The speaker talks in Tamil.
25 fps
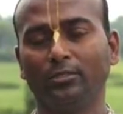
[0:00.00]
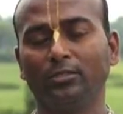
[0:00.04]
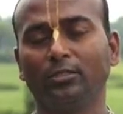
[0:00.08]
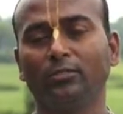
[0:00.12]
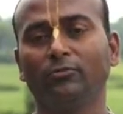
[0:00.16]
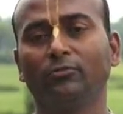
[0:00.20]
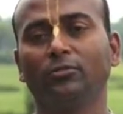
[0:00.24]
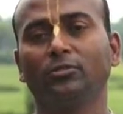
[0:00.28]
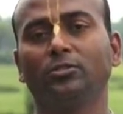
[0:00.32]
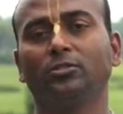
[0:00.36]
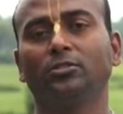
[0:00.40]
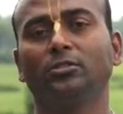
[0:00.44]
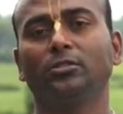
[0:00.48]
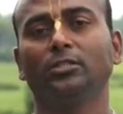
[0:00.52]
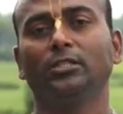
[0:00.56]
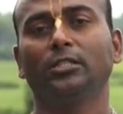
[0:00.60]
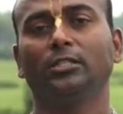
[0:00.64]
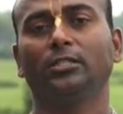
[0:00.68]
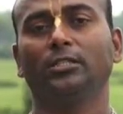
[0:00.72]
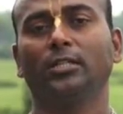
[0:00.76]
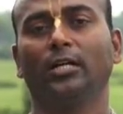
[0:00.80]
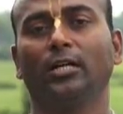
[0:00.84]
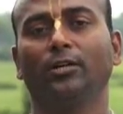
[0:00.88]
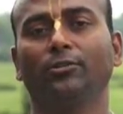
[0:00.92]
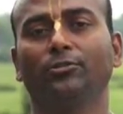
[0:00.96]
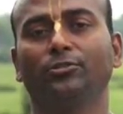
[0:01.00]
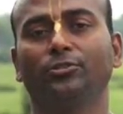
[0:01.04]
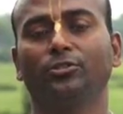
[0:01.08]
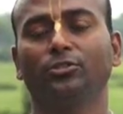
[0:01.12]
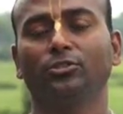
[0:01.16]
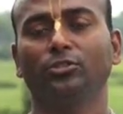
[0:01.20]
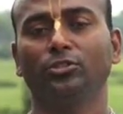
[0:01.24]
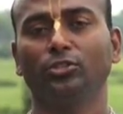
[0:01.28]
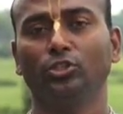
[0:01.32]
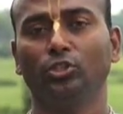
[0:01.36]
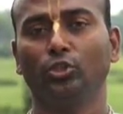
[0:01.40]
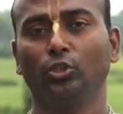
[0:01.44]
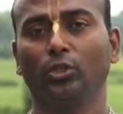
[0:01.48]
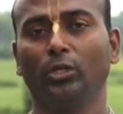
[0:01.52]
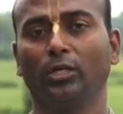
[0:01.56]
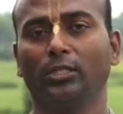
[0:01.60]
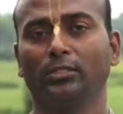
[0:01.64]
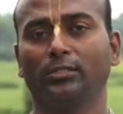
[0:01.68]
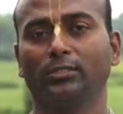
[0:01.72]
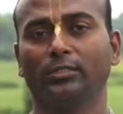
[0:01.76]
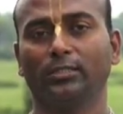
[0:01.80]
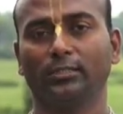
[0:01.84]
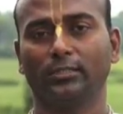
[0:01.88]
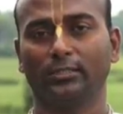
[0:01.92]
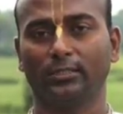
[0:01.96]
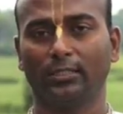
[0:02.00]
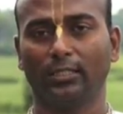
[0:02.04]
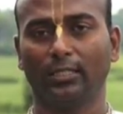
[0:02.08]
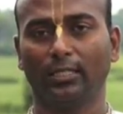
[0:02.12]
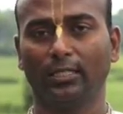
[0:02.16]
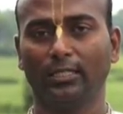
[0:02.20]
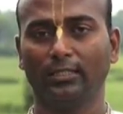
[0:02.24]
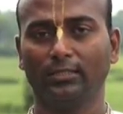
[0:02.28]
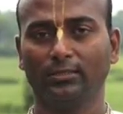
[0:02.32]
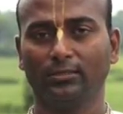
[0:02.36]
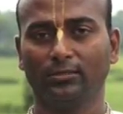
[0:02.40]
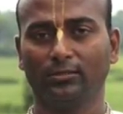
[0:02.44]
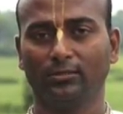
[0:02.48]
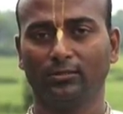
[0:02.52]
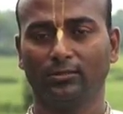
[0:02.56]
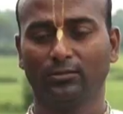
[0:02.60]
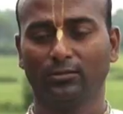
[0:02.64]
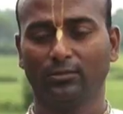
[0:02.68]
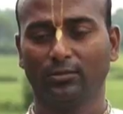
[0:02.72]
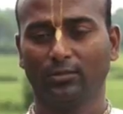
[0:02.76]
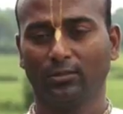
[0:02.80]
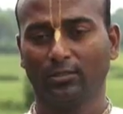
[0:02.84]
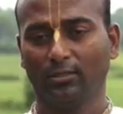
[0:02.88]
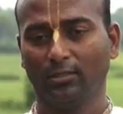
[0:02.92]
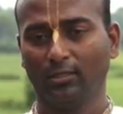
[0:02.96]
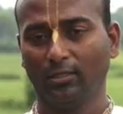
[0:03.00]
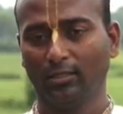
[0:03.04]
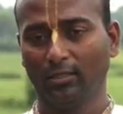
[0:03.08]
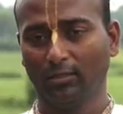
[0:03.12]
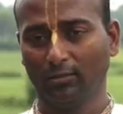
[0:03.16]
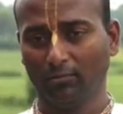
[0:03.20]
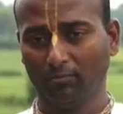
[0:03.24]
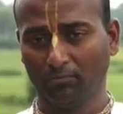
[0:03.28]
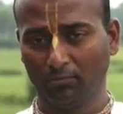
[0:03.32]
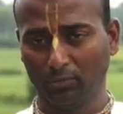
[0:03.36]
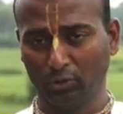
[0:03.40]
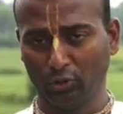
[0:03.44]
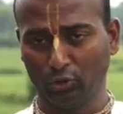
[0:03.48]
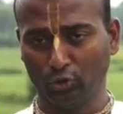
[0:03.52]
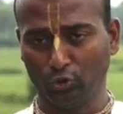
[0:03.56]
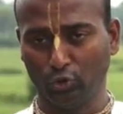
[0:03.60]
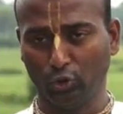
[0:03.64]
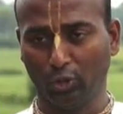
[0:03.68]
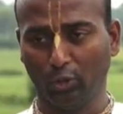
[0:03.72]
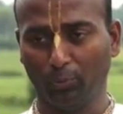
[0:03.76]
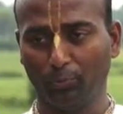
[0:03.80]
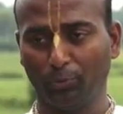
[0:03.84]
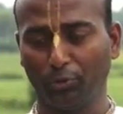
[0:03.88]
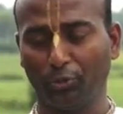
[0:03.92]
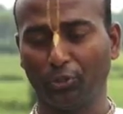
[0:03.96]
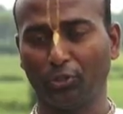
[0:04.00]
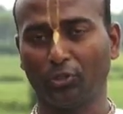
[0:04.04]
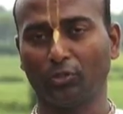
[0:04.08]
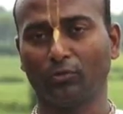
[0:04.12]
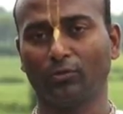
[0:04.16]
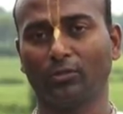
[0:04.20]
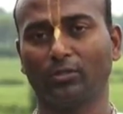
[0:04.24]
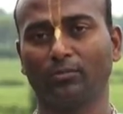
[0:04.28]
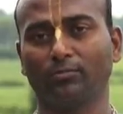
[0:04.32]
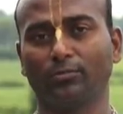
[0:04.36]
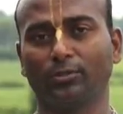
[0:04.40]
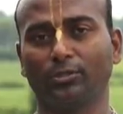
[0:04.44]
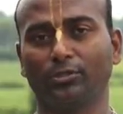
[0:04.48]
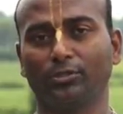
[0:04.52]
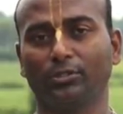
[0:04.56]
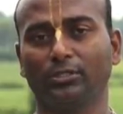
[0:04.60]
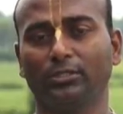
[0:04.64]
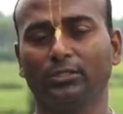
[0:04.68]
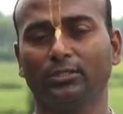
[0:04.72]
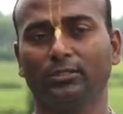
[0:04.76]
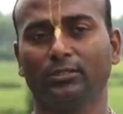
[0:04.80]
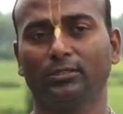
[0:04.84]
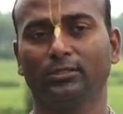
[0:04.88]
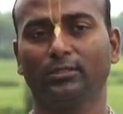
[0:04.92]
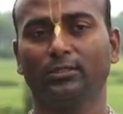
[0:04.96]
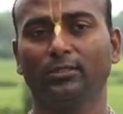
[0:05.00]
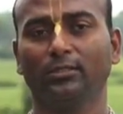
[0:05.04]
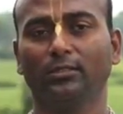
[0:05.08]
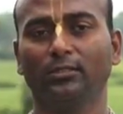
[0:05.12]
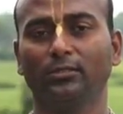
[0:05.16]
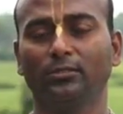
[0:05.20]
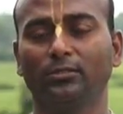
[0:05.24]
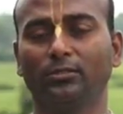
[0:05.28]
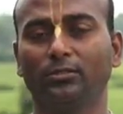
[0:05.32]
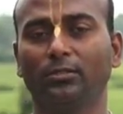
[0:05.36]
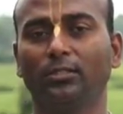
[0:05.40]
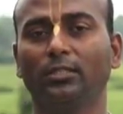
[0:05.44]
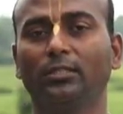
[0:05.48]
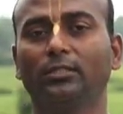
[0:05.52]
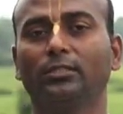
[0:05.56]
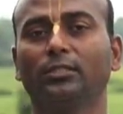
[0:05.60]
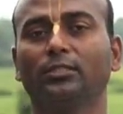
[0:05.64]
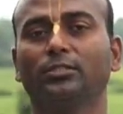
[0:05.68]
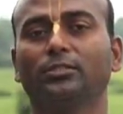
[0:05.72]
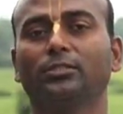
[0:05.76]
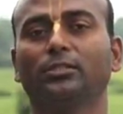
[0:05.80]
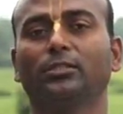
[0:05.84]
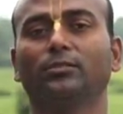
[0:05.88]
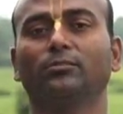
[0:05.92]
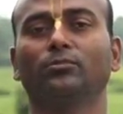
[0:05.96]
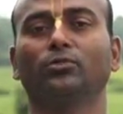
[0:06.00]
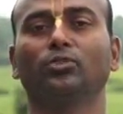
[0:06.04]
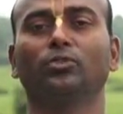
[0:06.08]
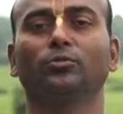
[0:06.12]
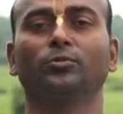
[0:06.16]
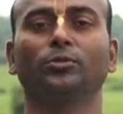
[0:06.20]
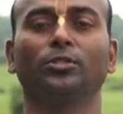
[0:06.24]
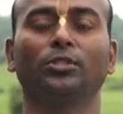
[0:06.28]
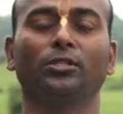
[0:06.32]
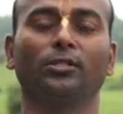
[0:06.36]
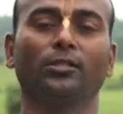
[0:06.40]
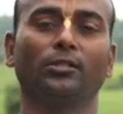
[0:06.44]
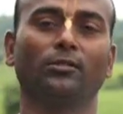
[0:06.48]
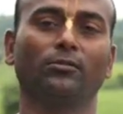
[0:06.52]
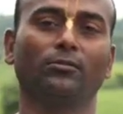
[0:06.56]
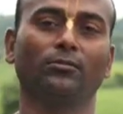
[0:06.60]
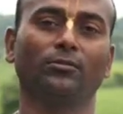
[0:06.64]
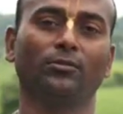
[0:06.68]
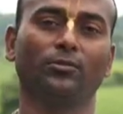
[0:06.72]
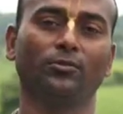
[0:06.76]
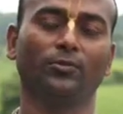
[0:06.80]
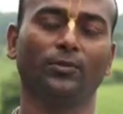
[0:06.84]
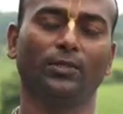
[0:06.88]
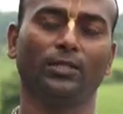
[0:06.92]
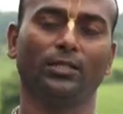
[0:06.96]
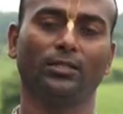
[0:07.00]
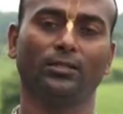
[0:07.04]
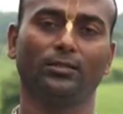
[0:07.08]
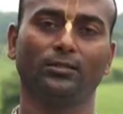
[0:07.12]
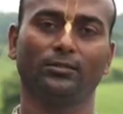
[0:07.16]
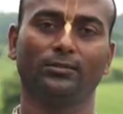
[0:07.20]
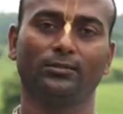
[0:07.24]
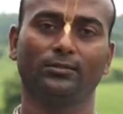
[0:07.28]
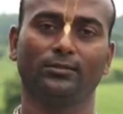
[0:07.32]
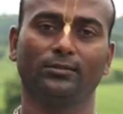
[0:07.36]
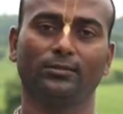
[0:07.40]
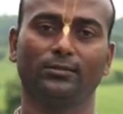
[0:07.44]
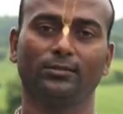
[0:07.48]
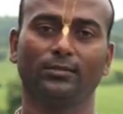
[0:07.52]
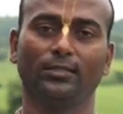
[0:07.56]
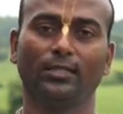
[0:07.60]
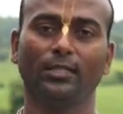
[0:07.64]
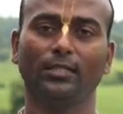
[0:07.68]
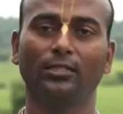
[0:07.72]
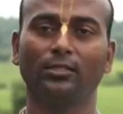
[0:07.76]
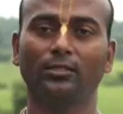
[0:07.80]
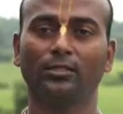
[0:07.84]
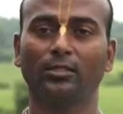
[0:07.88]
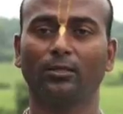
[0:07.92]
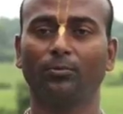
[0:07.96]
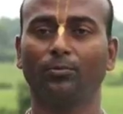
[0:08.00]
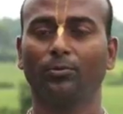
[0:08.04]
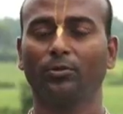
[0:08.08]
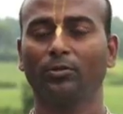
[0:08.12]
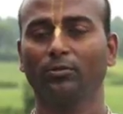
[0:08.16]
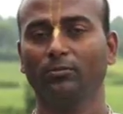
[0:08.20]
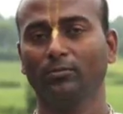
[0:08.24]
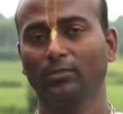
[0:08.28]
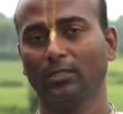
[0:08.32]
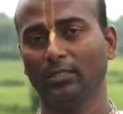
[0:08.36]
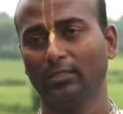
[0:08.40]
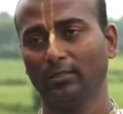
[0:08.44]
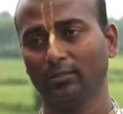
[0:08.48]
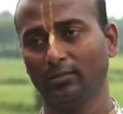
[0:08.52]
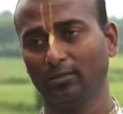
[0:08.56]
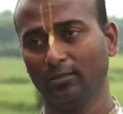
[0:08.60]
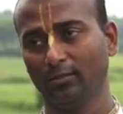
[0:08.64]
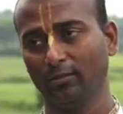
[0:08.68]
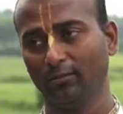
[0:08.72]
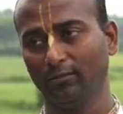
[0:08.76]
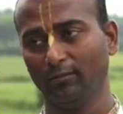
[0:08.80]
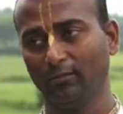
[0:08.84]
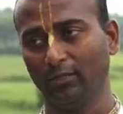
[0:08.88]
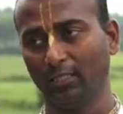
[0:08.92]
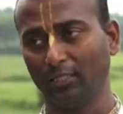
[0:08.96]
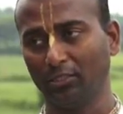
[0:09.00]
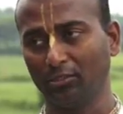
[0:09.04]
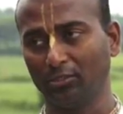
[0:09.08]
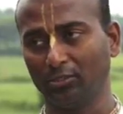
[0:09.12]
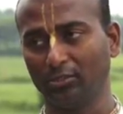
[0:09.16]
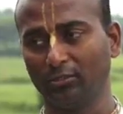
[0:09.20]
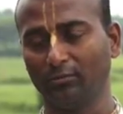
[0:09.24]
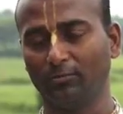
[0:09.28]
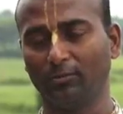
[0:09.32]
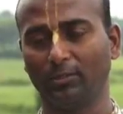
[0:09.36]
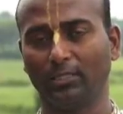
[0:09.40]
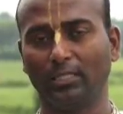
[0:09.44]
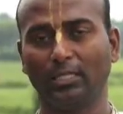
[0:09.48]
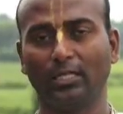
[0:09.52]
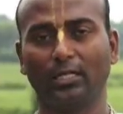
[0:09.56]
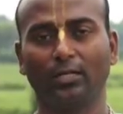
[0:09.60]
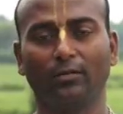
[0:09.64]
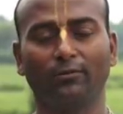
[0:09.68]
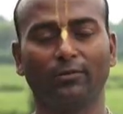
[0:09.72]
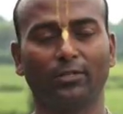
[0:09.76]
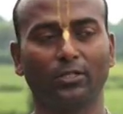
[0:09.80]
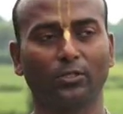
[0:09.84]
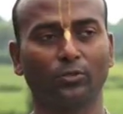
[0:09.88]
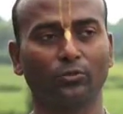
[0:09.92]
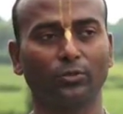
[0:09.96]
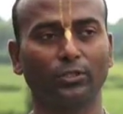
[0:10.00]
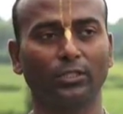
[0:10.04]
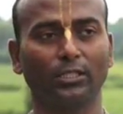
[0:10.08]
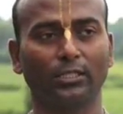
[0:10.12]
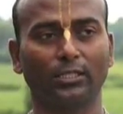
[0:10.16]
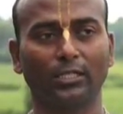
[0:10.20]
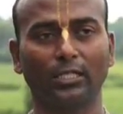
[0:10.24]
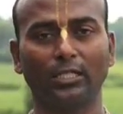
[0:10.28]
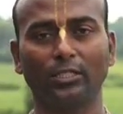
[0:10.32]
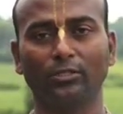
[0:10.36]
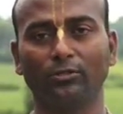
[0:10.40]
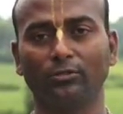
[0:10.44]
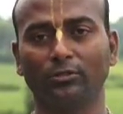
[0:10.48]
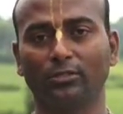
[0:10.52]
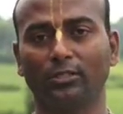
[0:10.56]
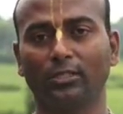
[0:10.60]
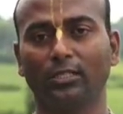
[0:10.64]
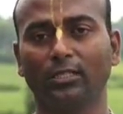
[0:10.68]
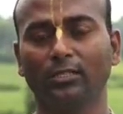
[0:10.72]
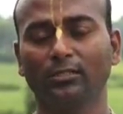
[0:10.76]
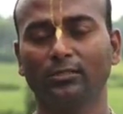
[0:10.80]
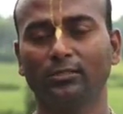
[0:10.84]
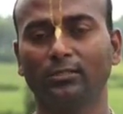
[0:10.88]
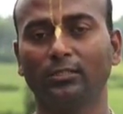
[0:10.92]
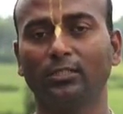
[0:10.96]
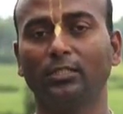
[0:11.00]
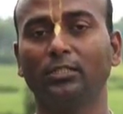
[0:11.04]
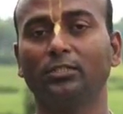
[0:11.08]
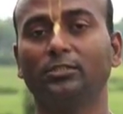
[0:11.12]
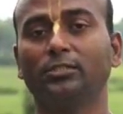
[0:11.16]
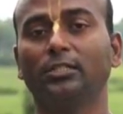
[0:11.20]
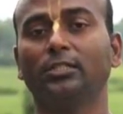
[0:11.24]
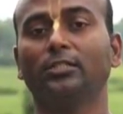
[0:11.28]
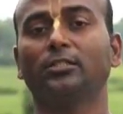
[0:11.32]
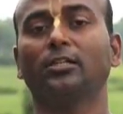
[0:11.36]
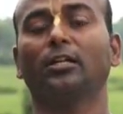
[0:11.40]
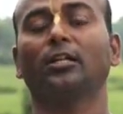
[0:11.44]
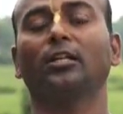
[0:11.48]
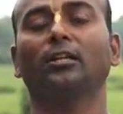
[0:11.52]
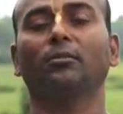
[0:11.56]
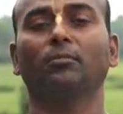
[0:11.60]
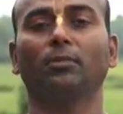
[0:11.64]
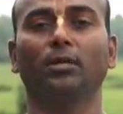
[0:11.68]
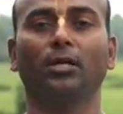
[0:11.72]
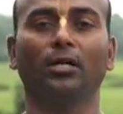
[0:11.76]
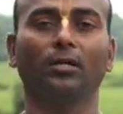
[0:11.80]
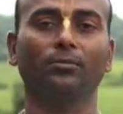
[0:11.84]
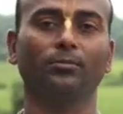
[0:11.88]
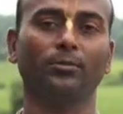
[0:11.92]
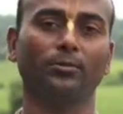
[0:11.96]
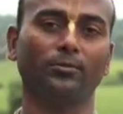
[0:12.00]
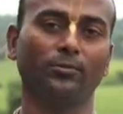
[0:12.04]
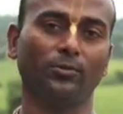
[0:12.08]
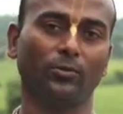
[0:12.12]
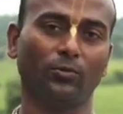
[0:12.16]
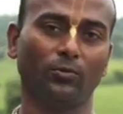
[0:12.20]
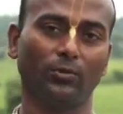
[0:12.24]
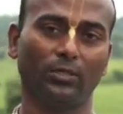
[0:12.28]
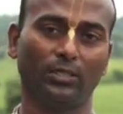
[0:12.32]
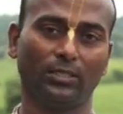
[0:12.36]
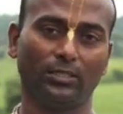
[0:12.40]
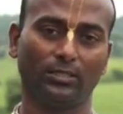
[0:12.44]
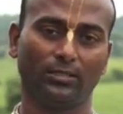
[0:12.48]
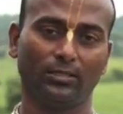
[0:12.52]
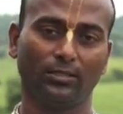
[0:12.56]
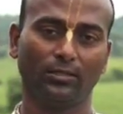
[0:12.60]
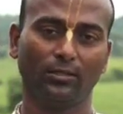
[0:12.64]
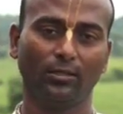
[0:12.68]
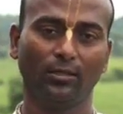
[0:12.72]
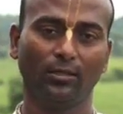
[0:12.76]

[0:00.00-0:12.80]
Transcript: இருபத்தி எட்டாவது யுகா சர்க்கிளில் தோப்பர் யுகம் வரும்பொழுது ஸ்ரீகிருஷ்ணர் முழுமது கடவுள் வருவார் அதுக்கப்புறம் அடுத்தபடியாக வரக்கூடிய கலியுகத்தில் ஸ்ரீ சைத்தானிய மகாபிரபு வருவார்